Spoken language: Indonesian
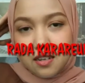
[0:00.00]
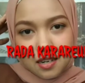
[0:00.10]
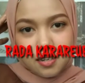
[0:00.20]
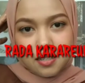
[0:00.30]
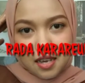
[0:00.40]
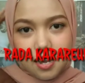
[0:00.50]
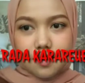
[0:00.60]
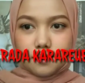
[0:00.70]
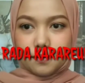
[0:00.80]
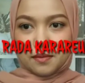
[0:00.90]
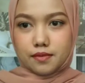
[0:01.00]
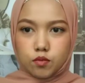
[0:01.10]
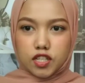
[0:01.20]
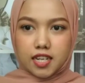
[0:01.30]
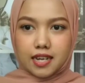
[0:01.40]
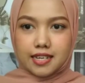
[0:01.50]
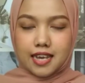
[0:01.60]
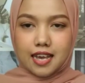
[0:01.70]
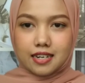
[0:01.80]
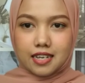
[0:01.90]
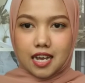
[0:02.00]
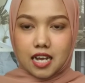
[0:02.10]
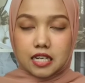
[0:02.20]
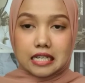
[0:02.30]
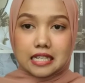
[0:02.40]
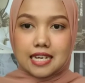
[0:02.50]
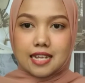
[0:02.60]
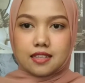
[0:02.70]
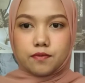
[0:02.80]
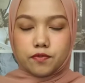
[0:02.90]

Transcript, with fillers: engnya buat kalian yang ngeliat